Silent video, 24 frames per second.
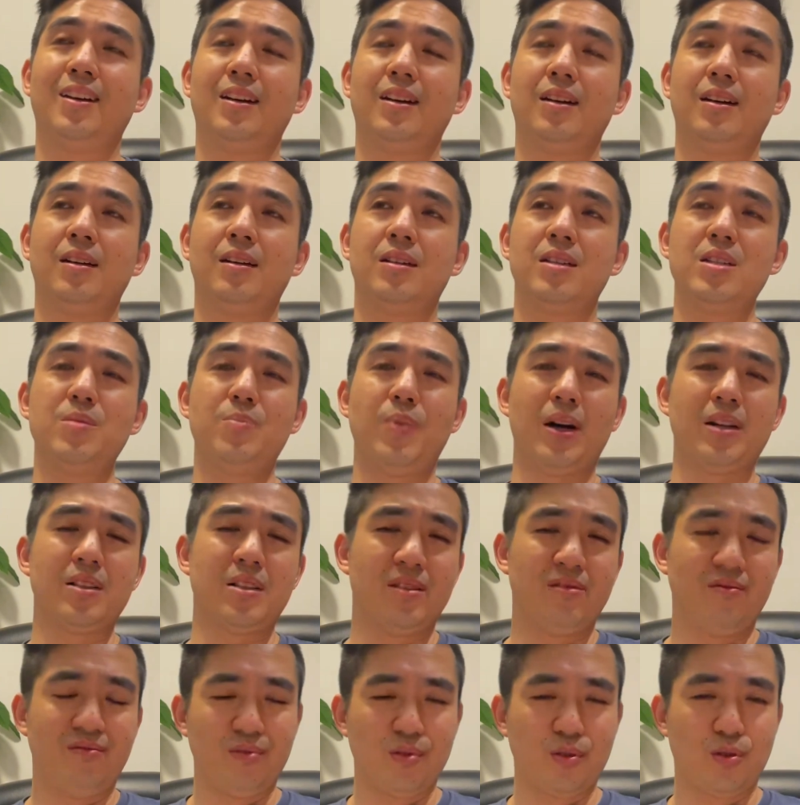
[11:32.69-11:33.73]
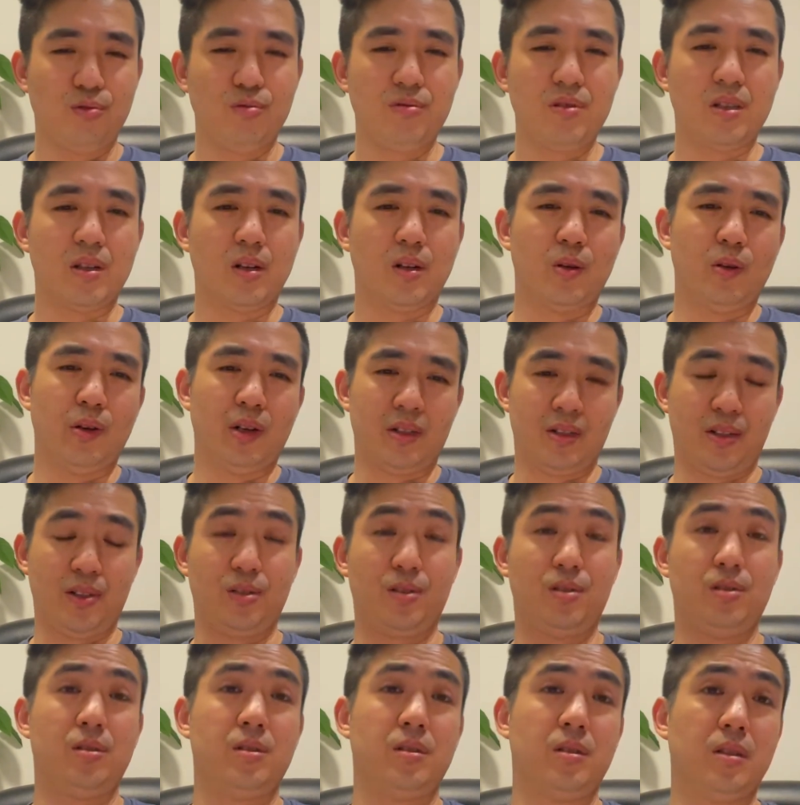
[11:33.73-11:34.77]
呃，一八年复出以后啊，其
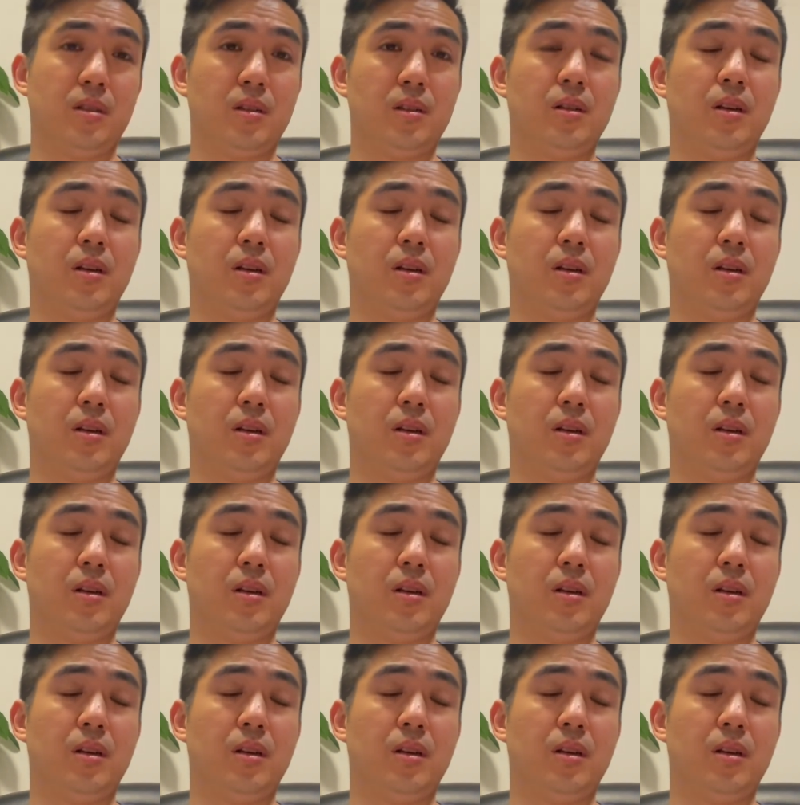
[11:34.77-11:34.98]
实